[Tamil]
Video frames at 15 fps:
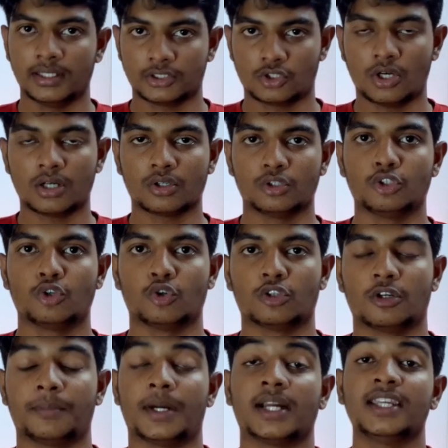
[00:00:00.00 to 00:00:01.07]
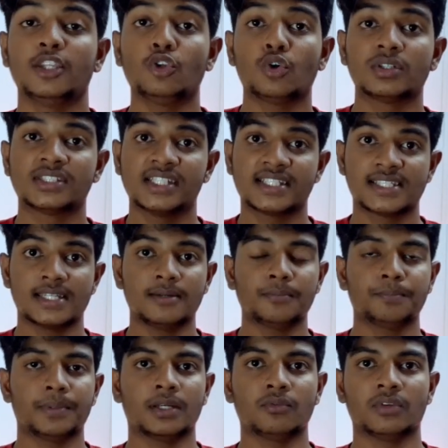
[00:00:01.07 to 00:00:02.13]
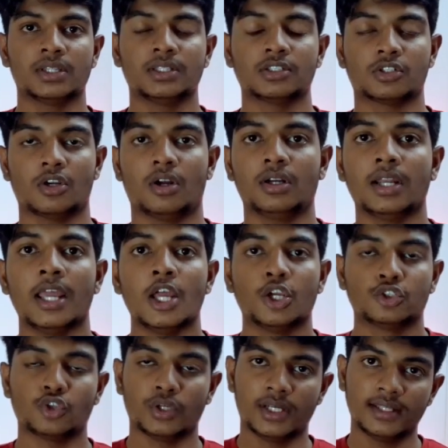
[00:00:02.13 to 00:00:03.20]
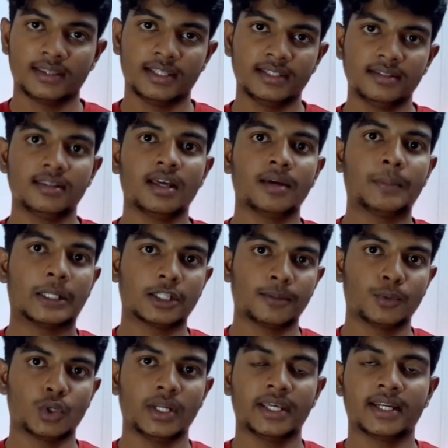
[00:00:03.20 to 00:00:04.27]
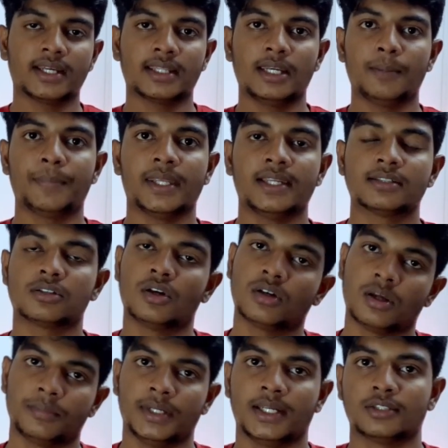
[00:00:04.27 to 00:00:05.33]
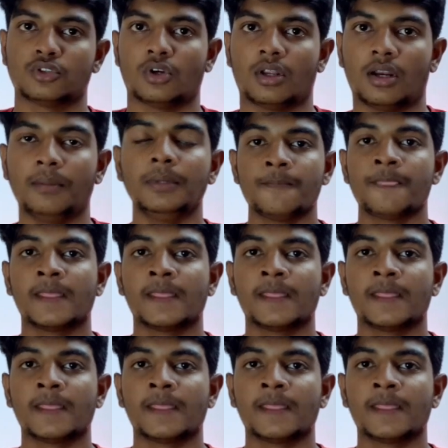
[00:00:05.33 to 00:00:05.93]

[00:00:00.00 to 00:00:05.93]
ஸ்லாட் வந்து கொடுத்துருப்பாங்க இது ஒரு சிக்ஸ்டீன் பின் வந்து ஸ்லாட் ஸோ இது இதுதான் மதர் போர்ட்லேயே இருக்கிறதுலே பெரிய ஸ்லாட் அப்படின்னே சொல்லலாம்